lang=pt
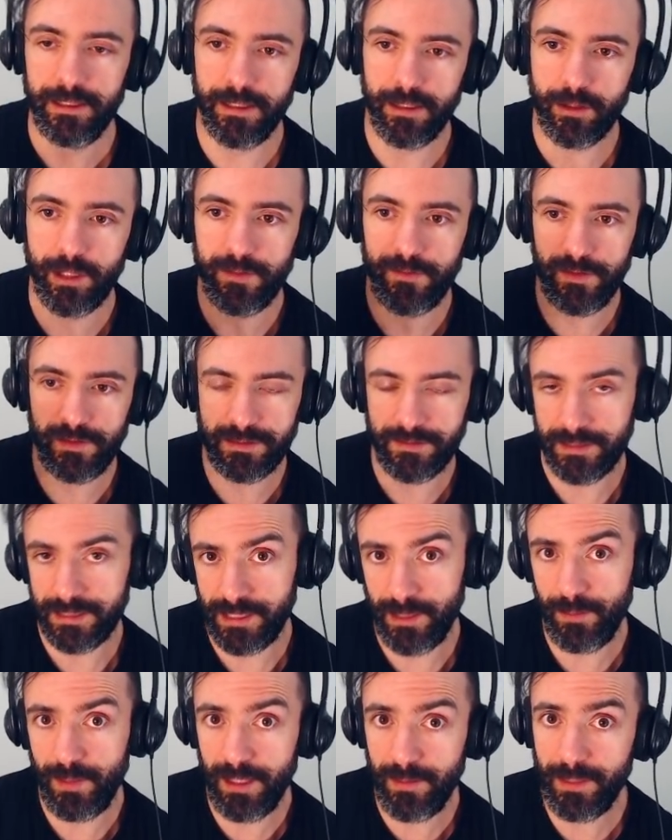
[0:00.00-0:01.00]
e agora vai
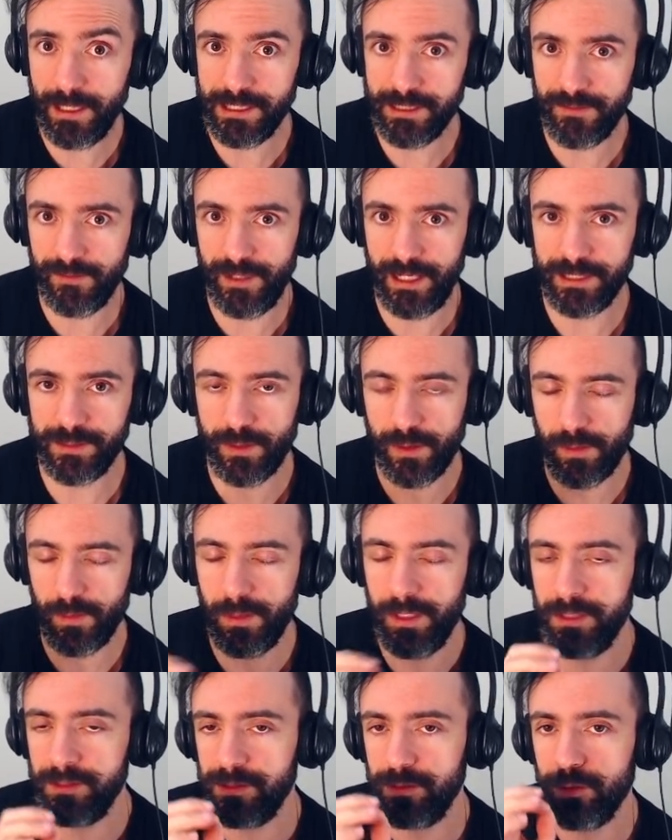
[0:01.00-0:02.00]
ser bem mais fácil, pelo
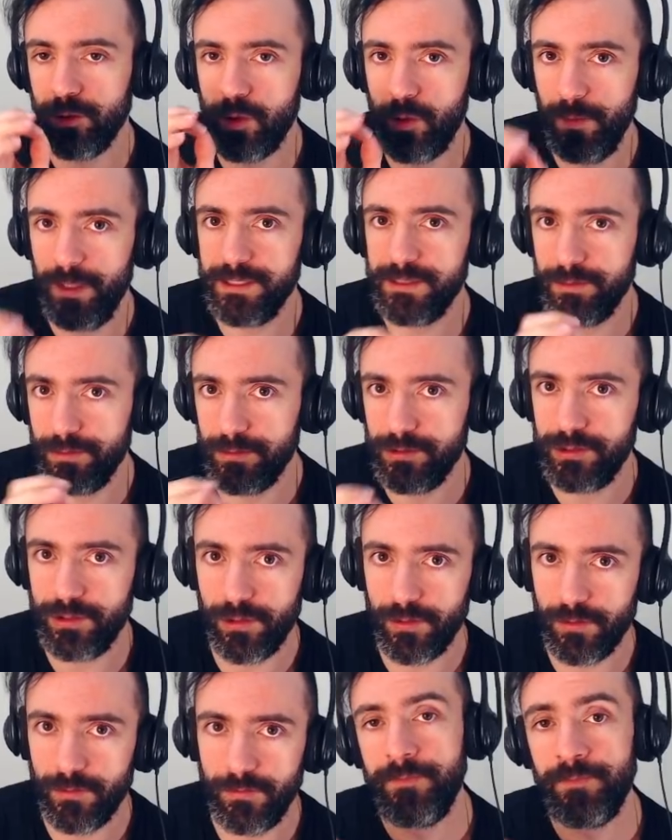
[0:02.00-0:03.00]
menos no começo do
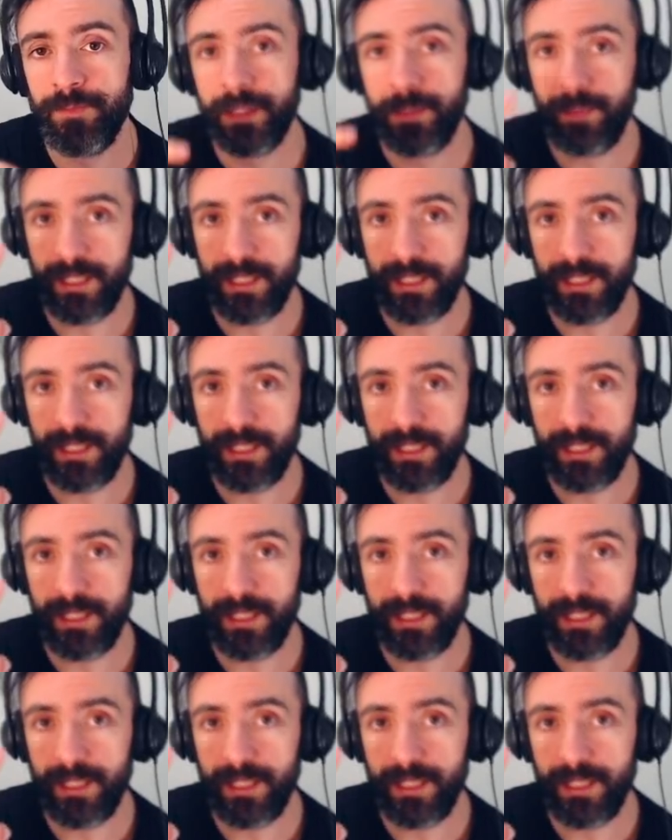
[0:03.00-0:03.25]
jogo.